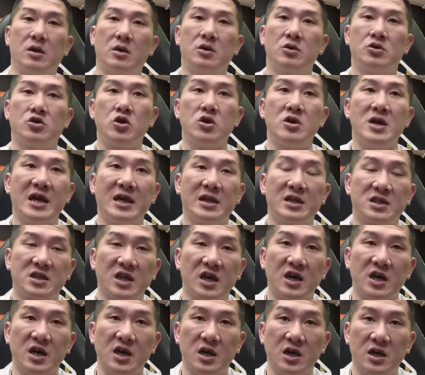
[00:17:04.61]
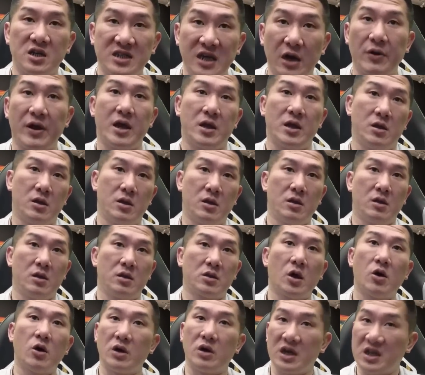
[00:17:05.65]
训练的教练
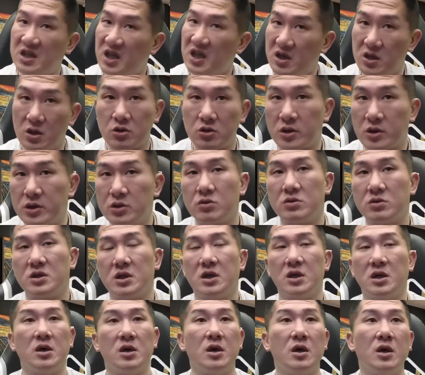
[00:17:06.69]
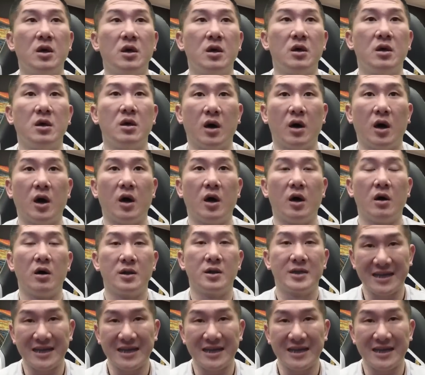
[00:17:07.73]
都一定有水准的哦。